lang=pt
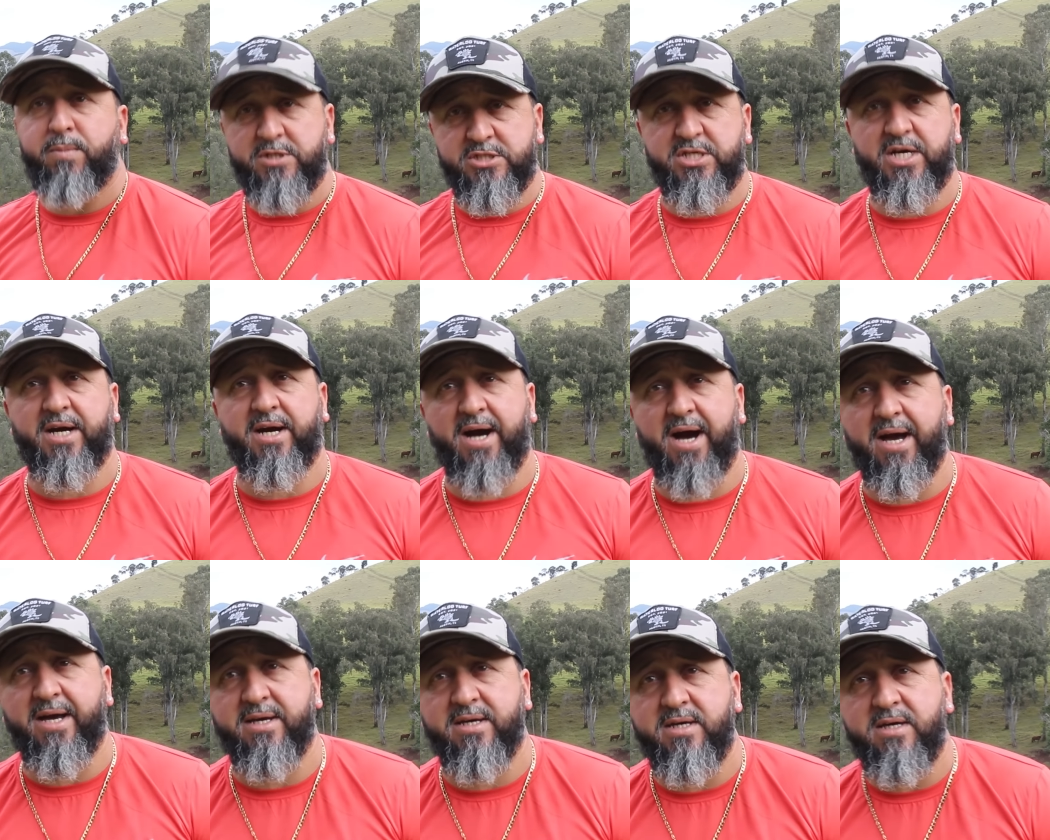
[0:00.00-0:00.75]
para
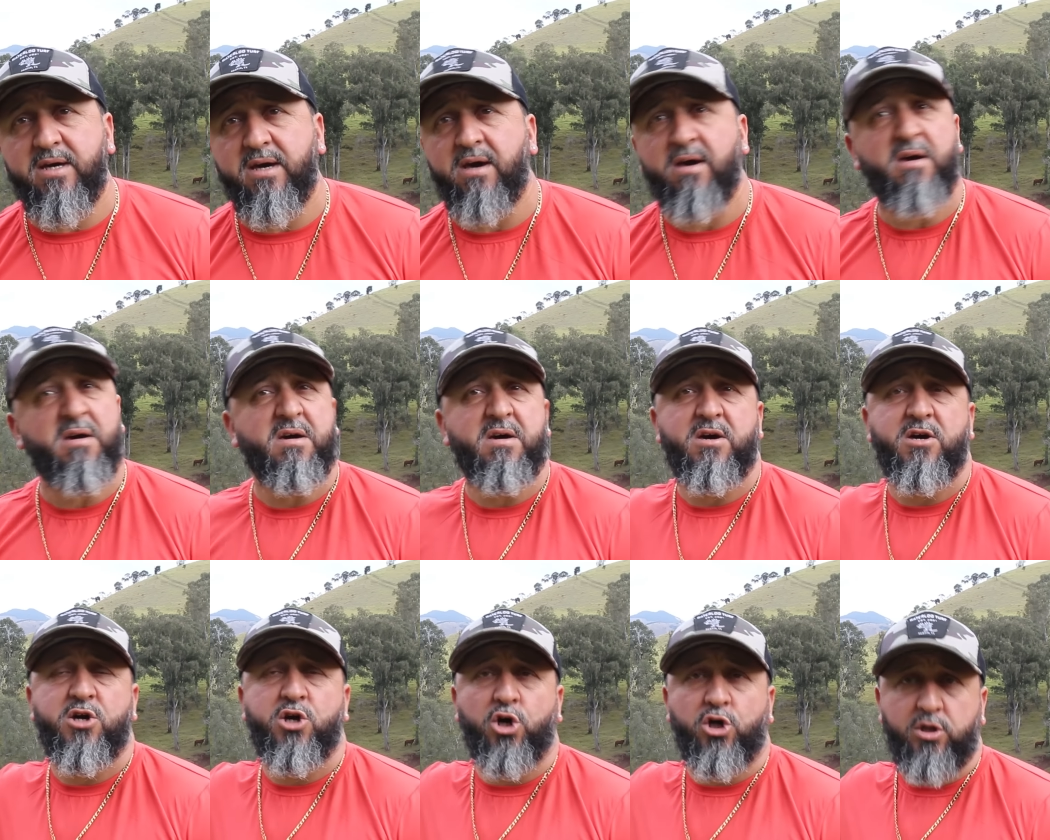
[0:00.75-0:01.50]
chegar aqui.
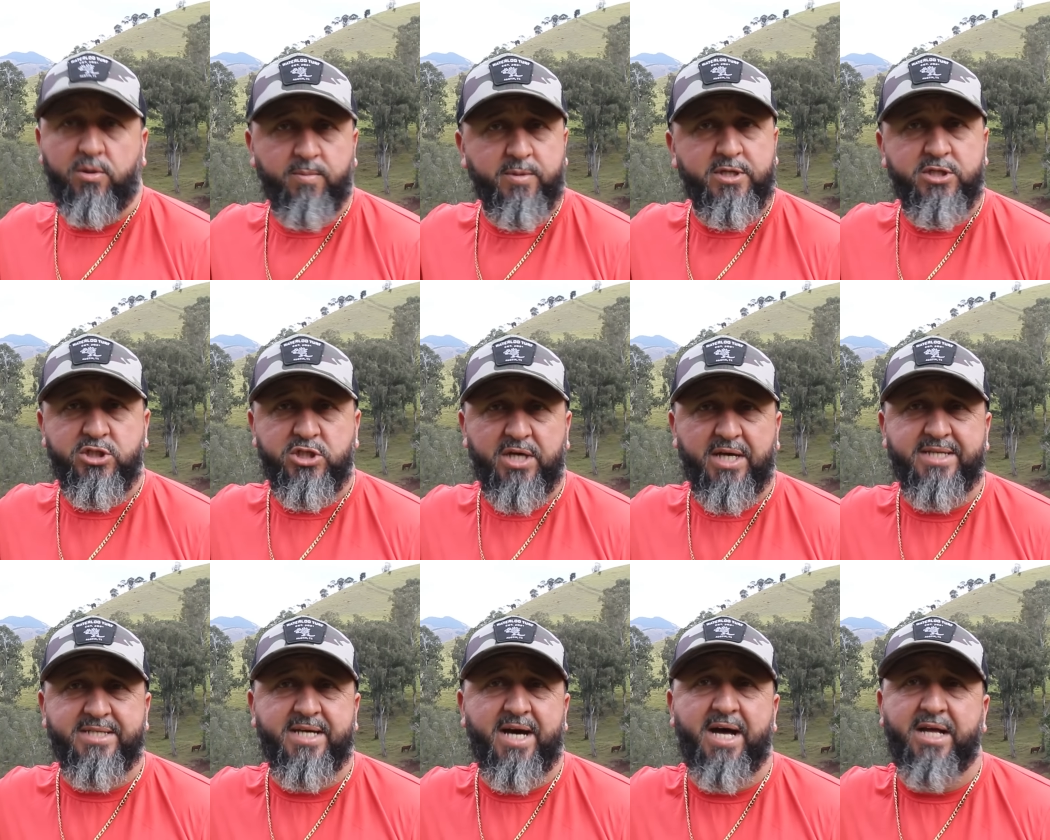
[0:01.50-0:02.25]
Uhum. Eu não medi
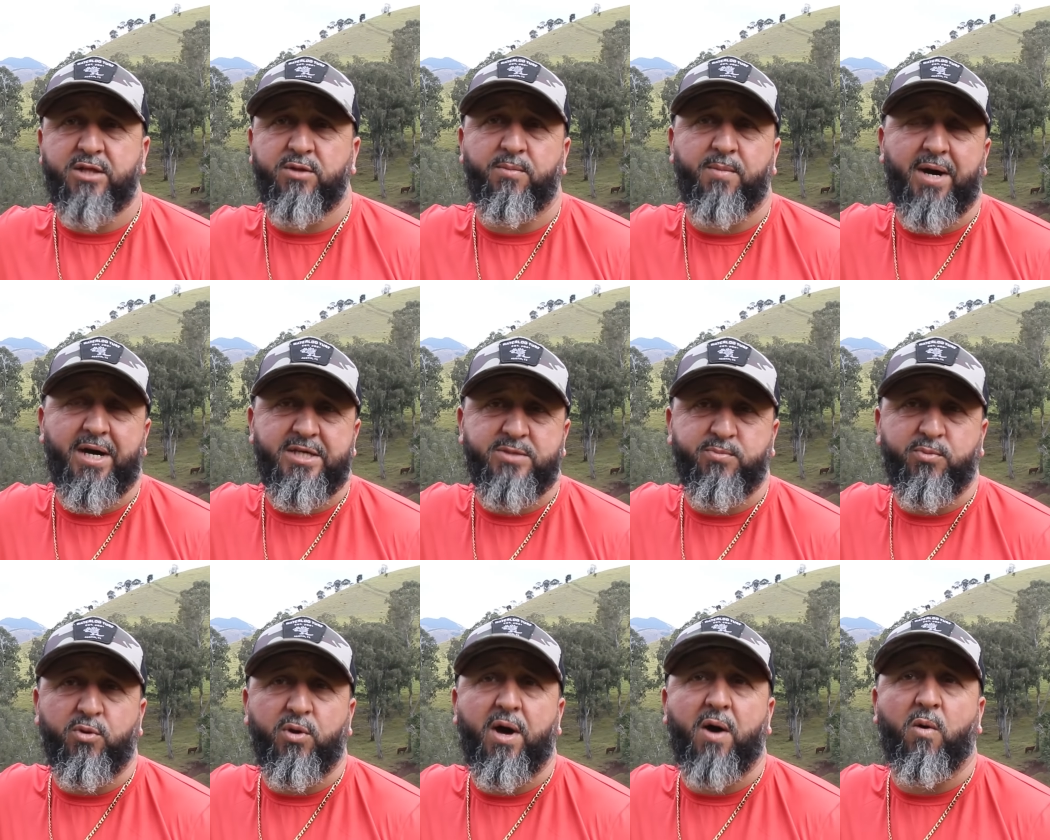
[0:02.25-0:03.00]
exato, mas
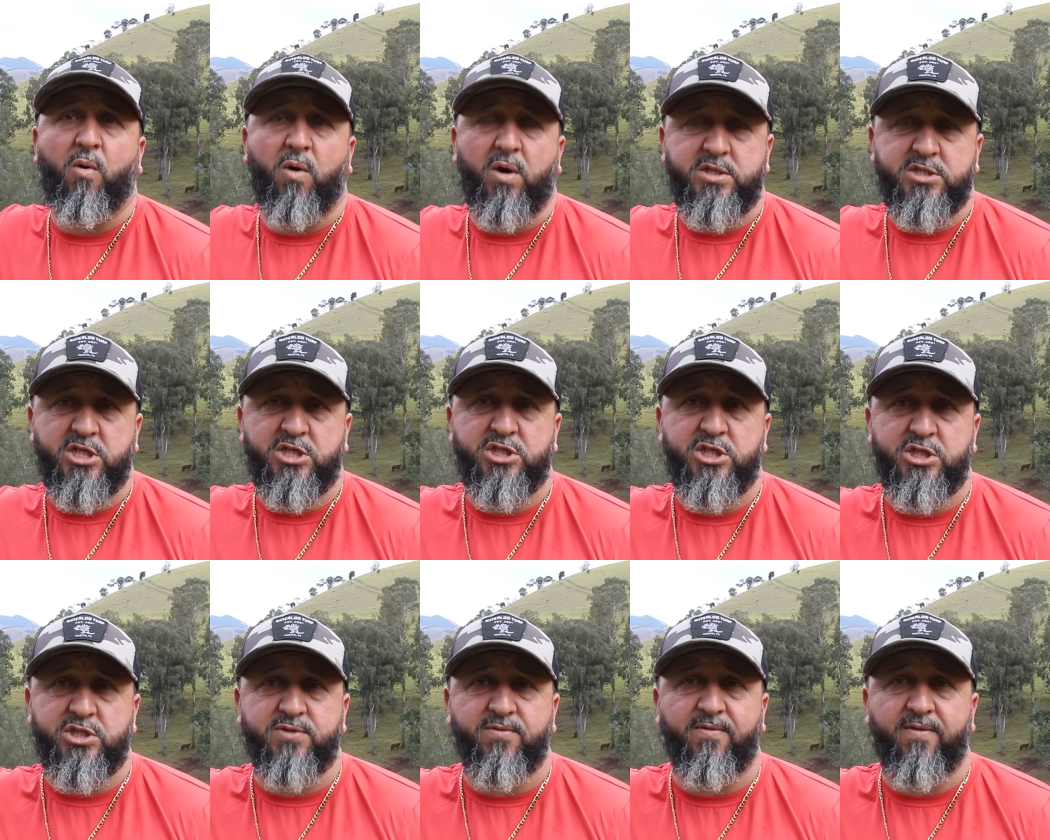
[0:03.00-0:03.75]
por onde a
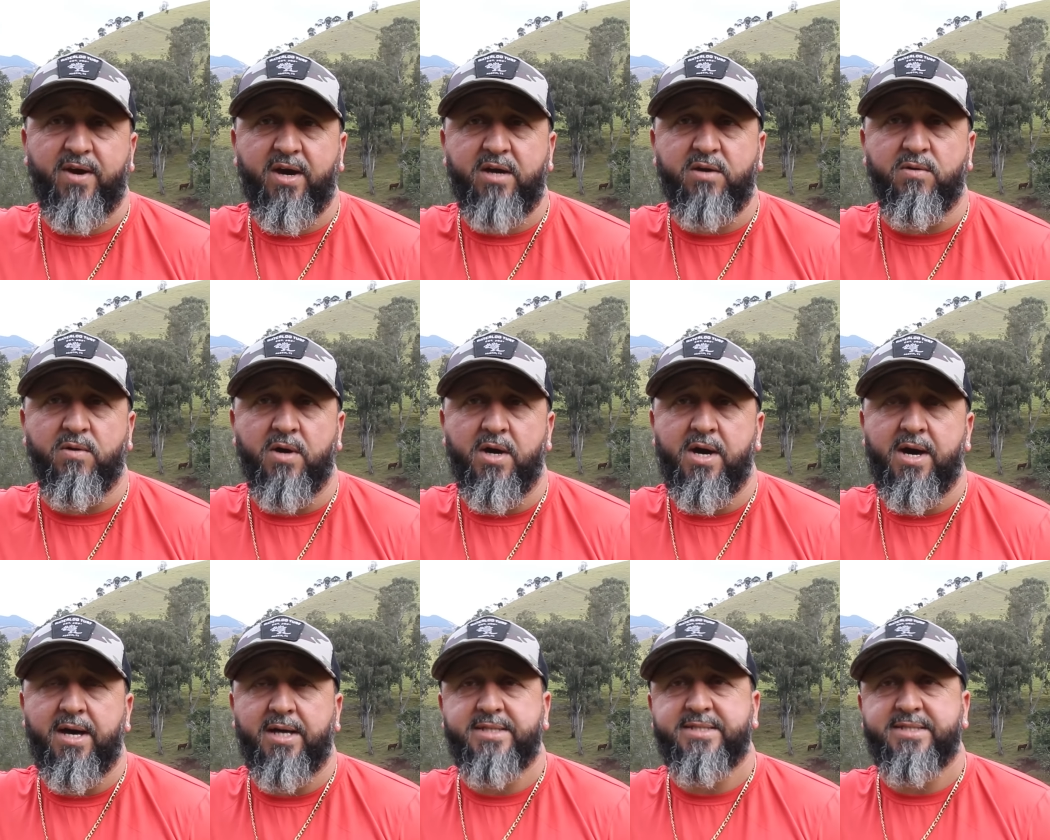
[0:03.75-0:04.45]
gente veio,